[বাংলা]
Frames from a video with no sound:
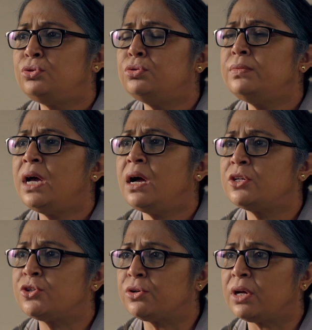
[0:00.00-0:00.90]
তুমি
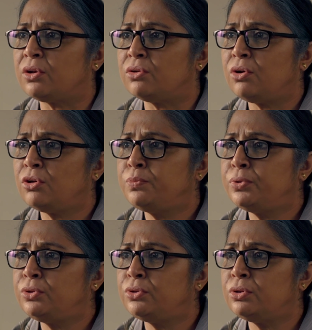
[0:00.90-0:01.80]
হাসছো কেন
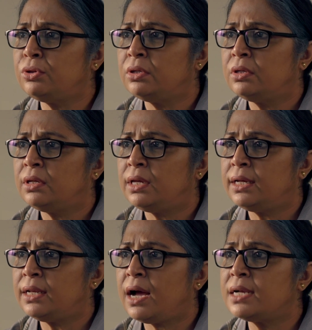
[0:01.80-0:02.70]
অদ্ভুত তো
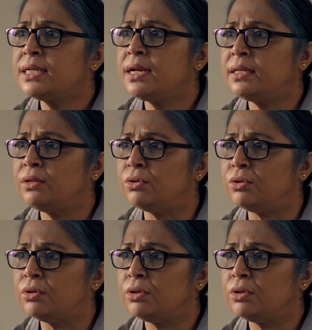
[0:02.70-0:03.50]
এখানে হাসার কি হলো